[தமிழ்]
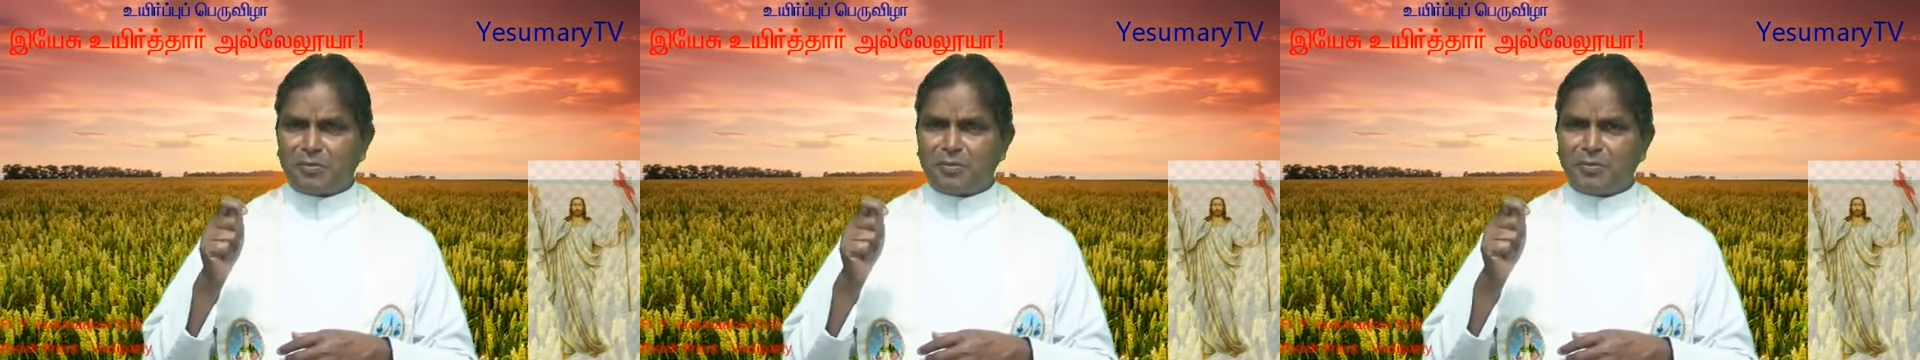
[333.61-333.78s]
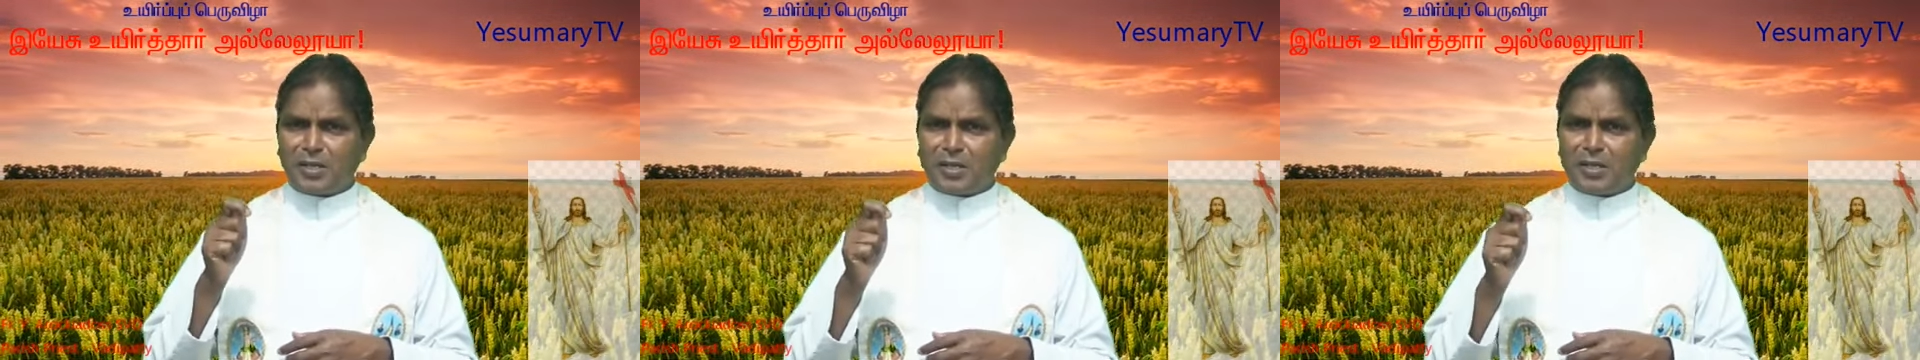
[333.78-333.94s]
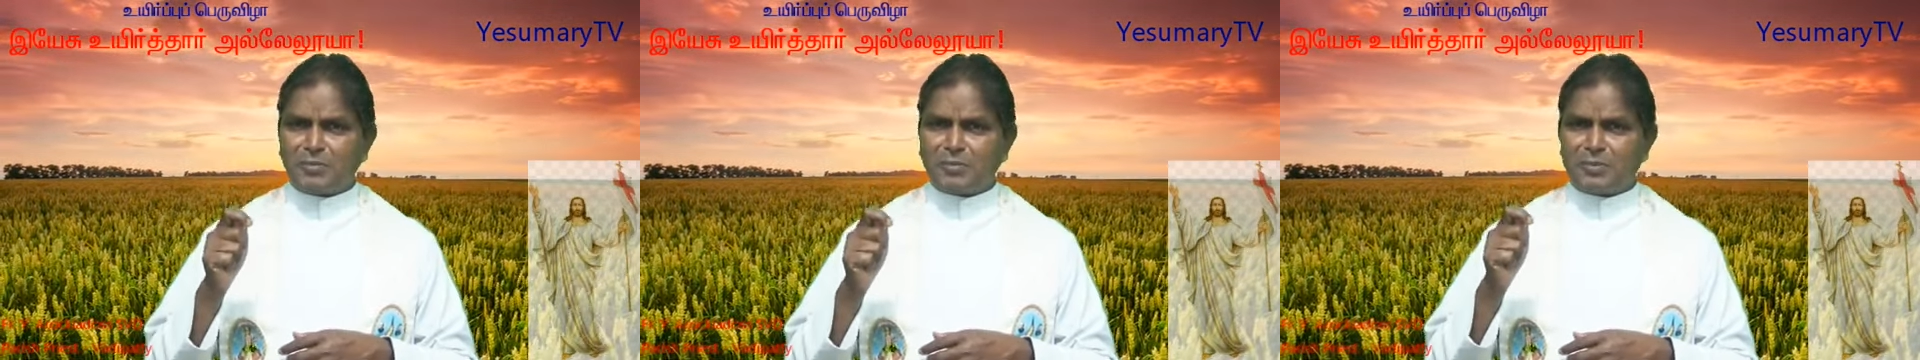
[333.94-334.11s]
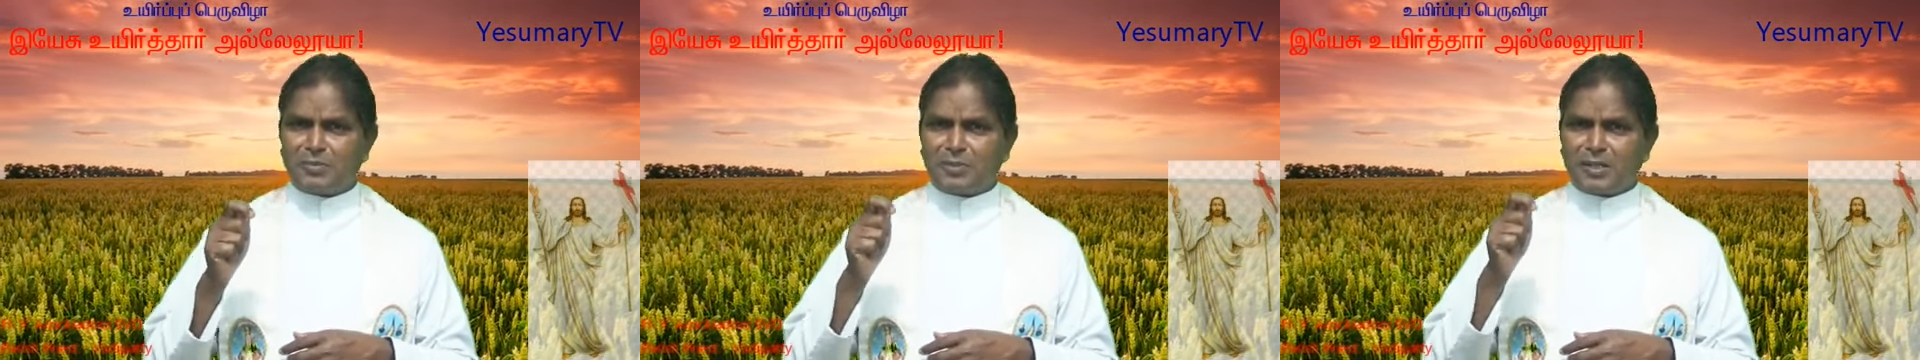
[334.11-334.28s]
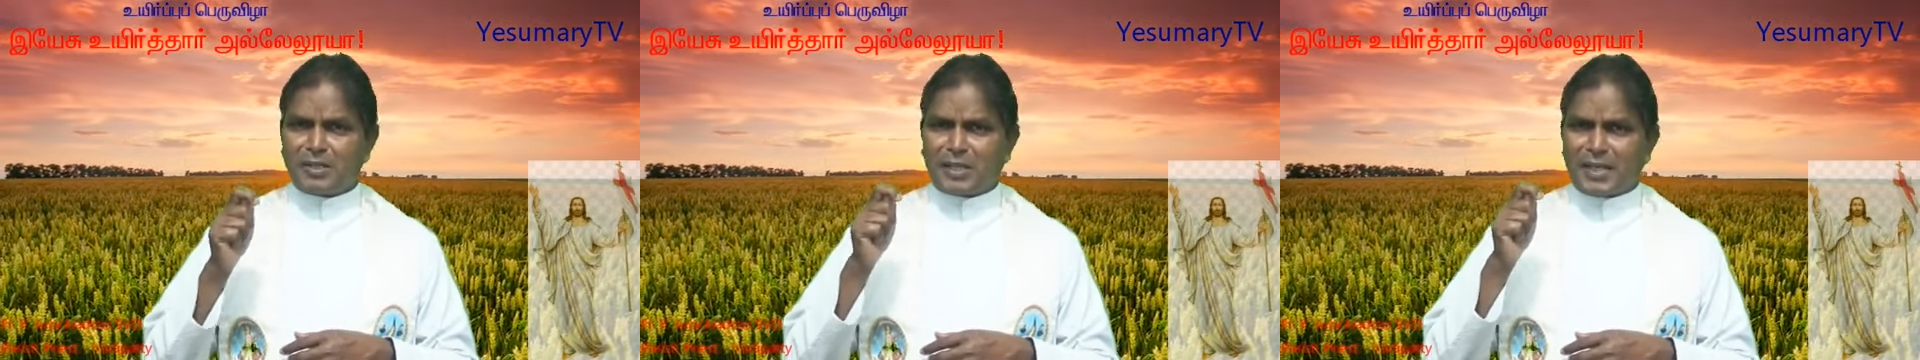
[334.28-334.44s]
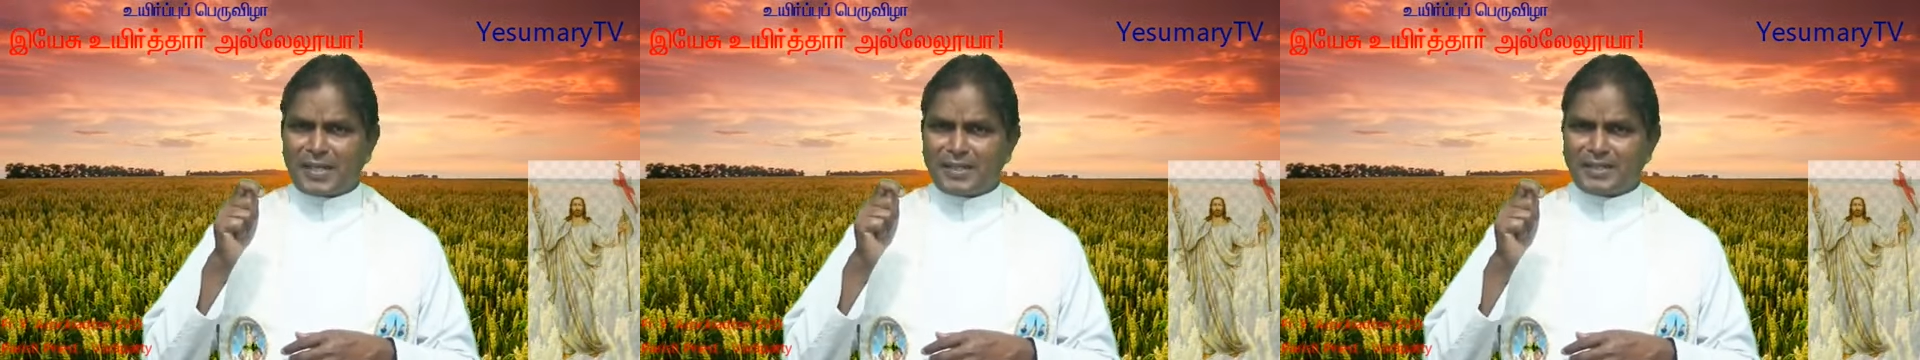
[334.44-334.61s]

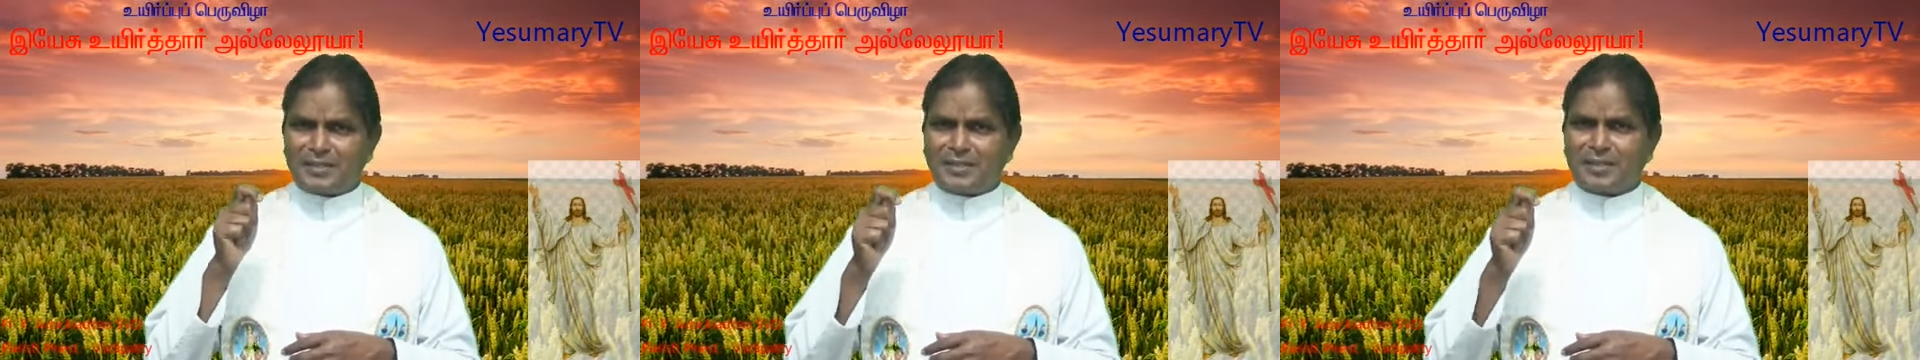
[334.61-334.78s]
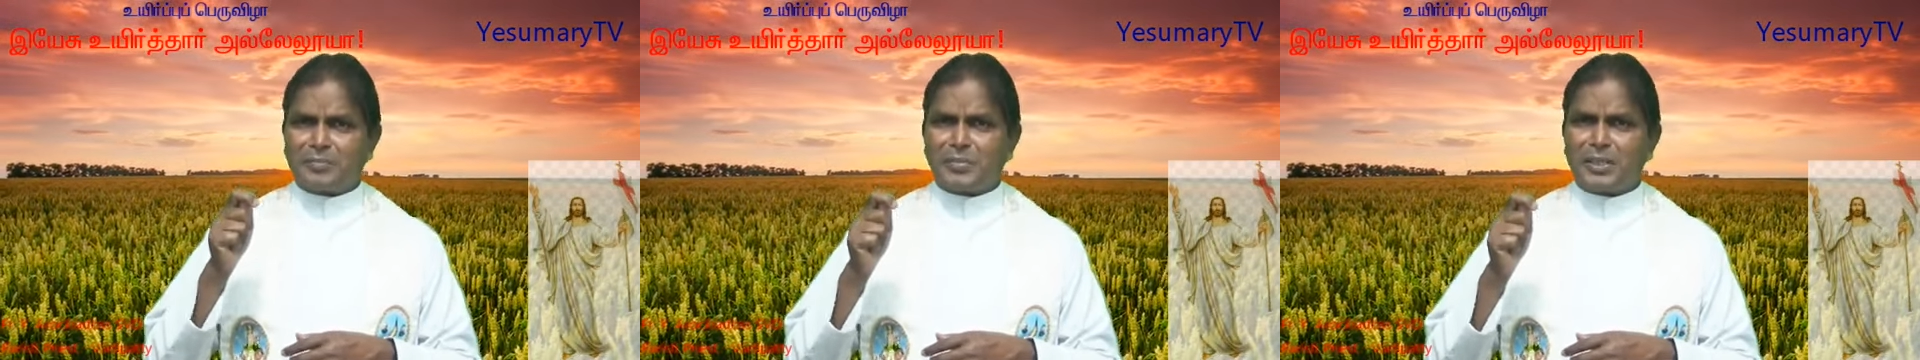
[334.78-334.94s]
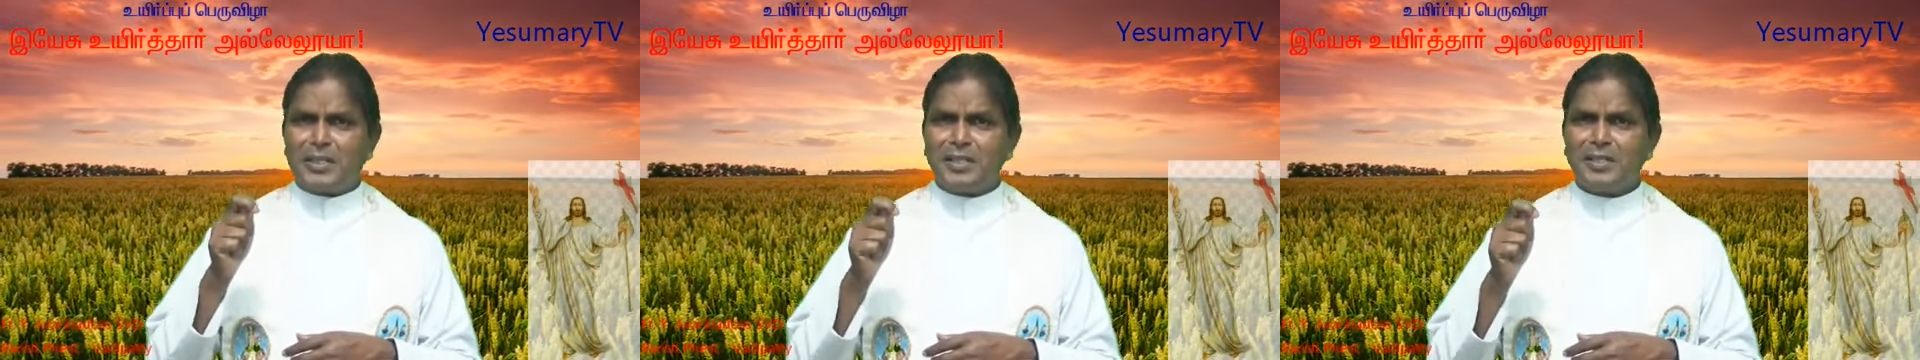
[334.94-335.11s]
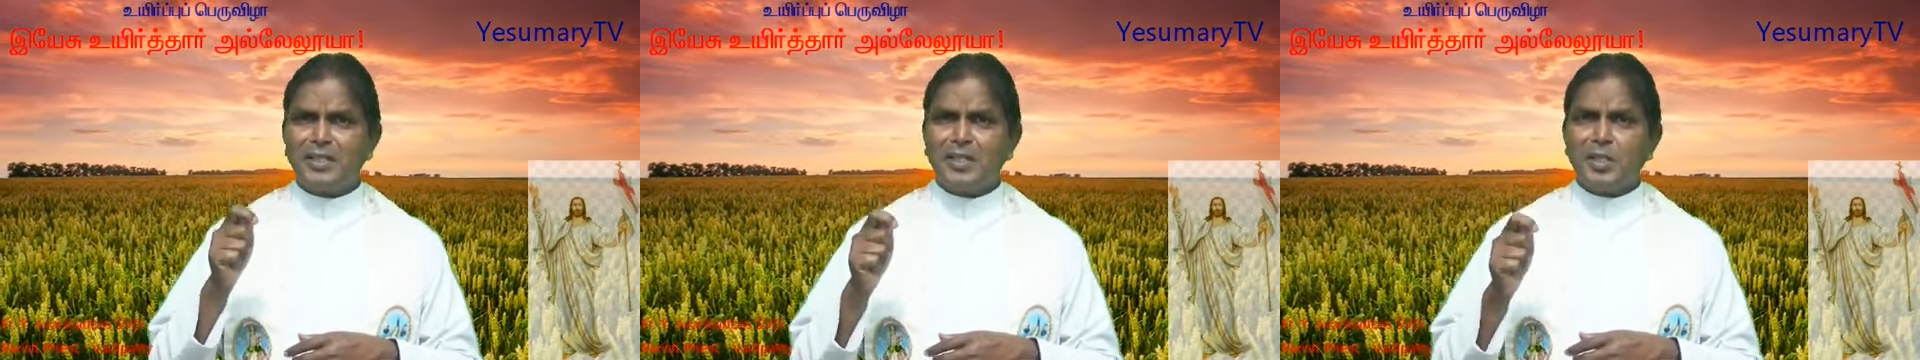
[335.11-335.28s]
கொண்டாடுவதனுடைய அர்த்தமே